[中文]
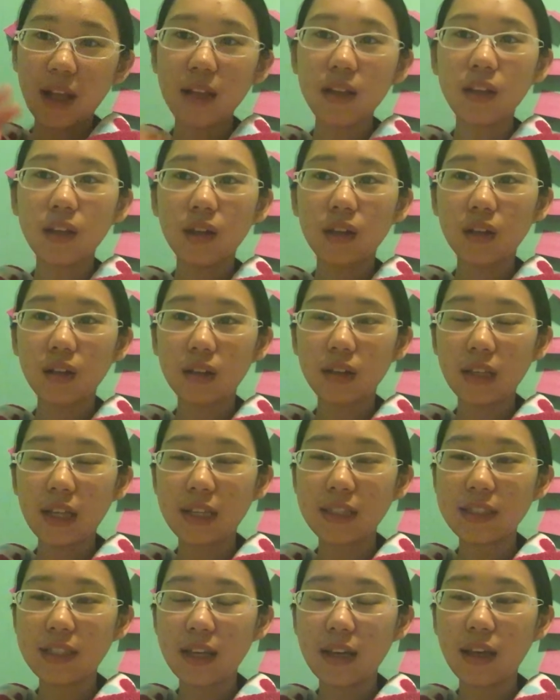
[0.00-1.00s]
Hello，
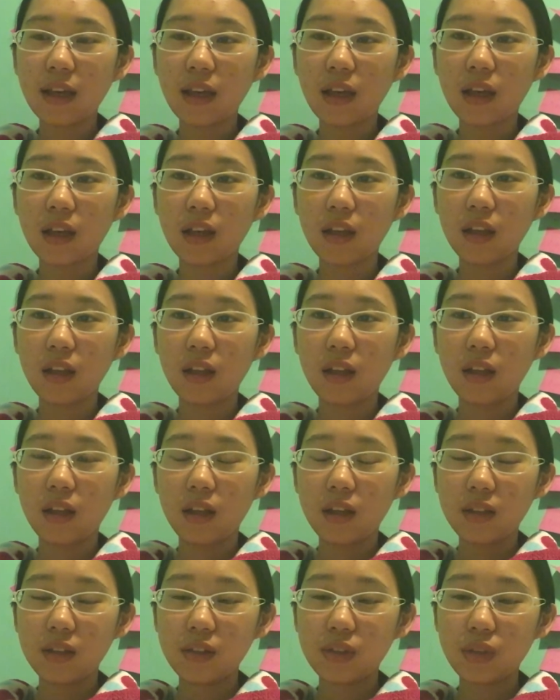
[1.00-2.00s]
大家好，
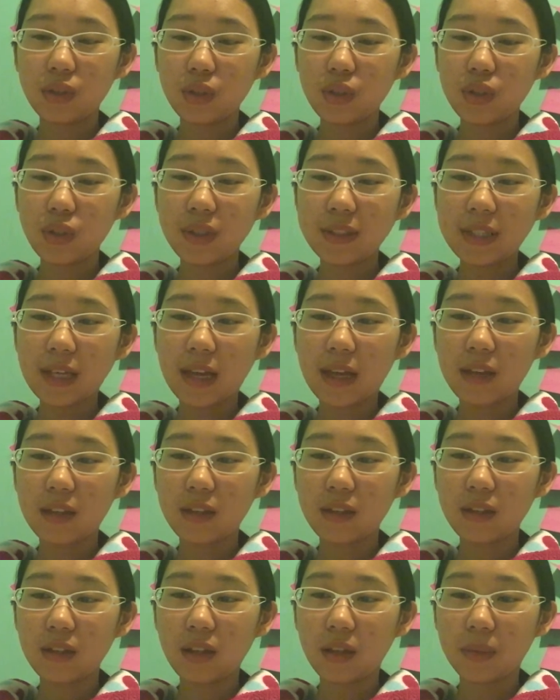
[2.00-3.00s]
就说一下，
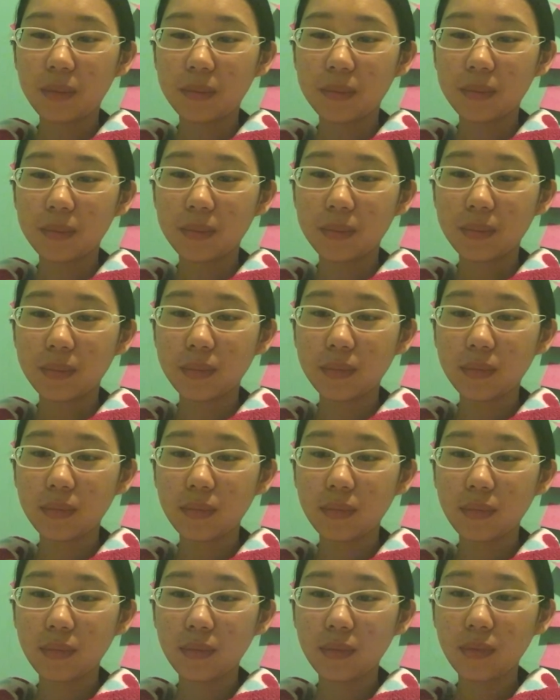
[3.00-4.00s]
嗯，
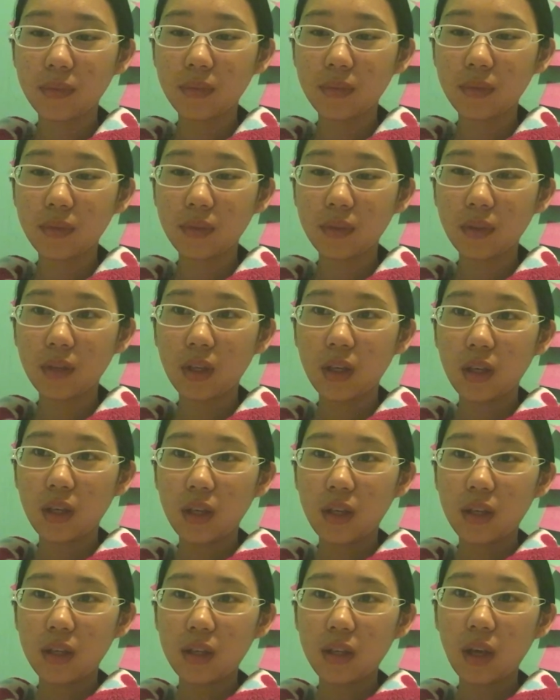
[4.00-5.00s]

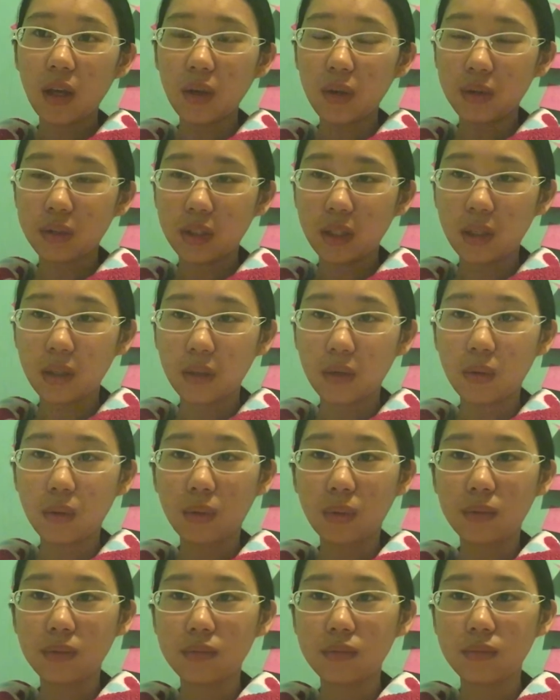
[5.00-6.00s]
要有定
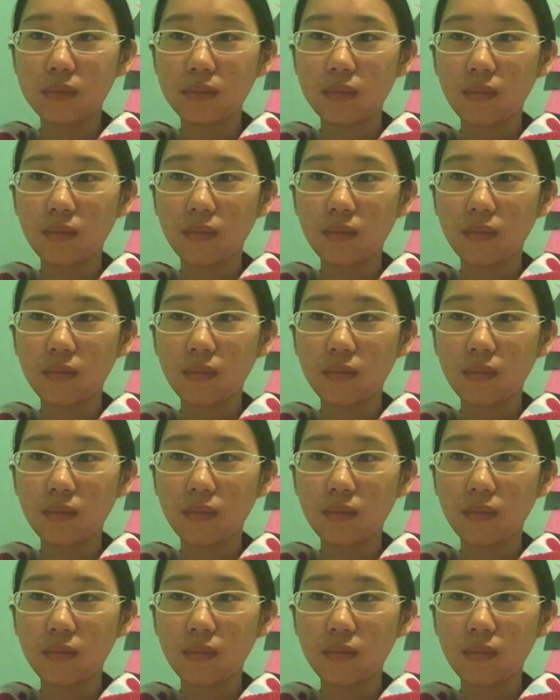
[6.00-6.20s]
功，